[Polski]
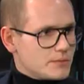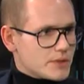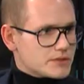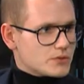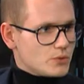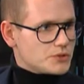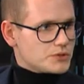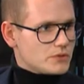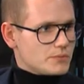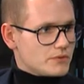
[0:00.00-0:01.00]
bardzo
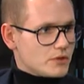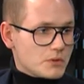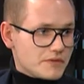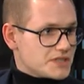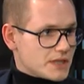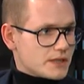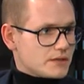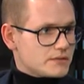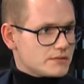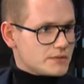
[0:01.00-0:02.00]
głośno opowiedziana,
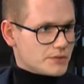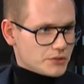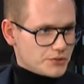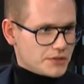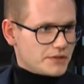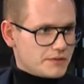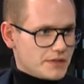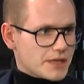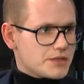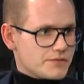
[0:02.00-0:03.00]
żeby ktoś z niej
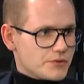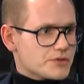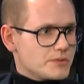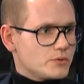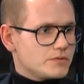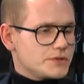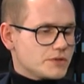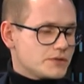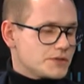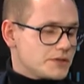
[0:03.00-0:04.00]
jakieś wnioski mógł
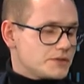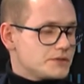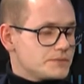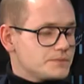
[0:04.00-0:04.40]
wyciągnąć kiedyś.